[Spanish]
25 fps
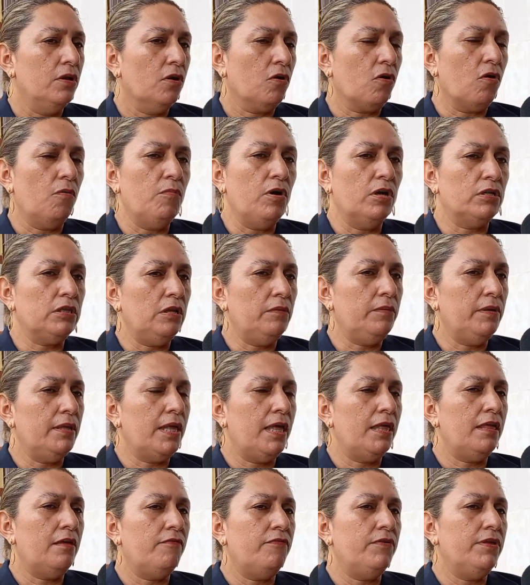Como
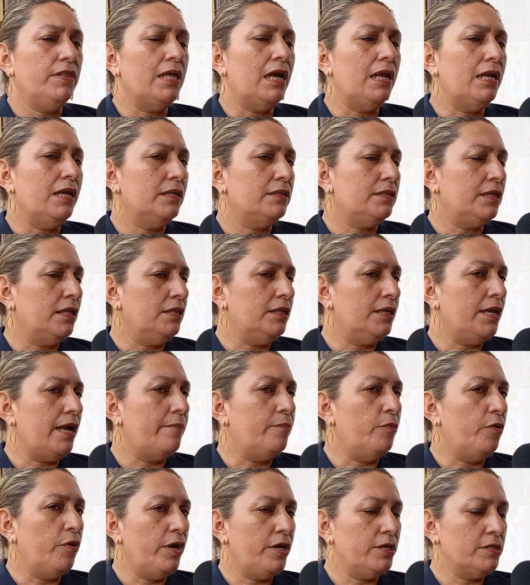actividades finales
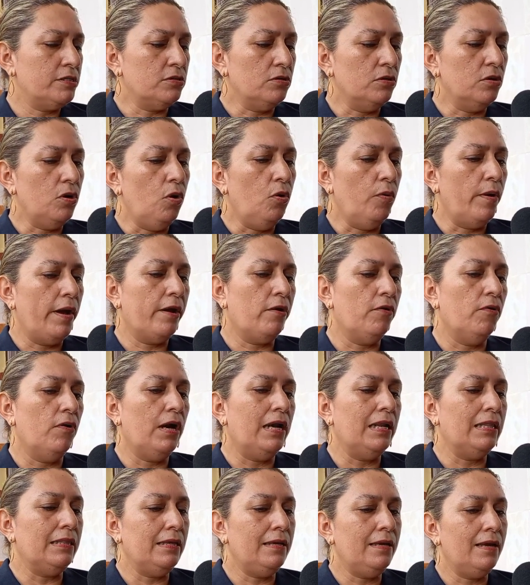tendríamos esos, luego
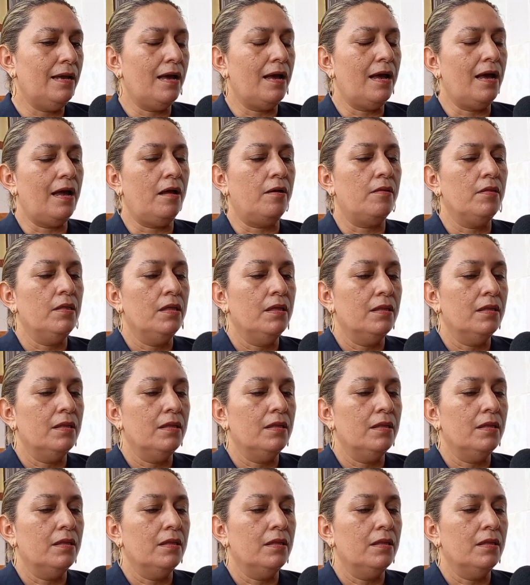el día